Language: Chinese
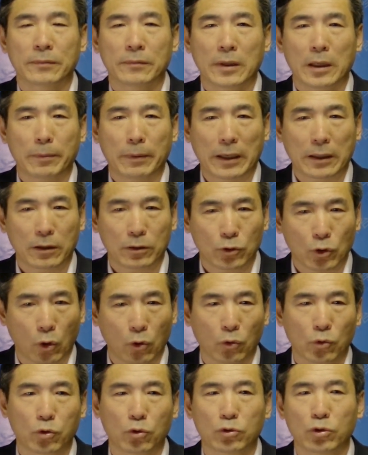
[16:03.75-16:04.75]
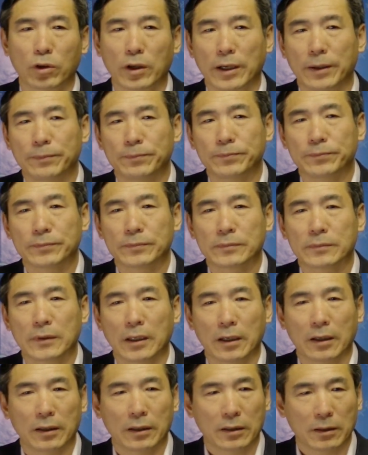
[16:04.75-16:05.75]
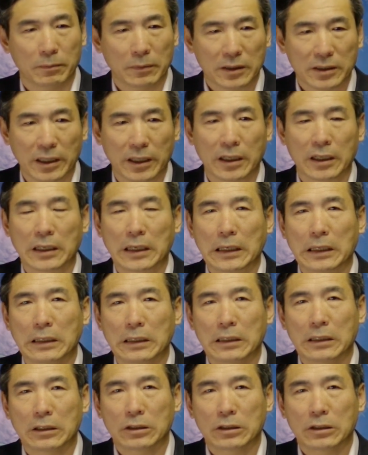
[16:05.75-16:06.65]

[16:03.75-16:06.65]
你把它捅出去了，那那么这个呢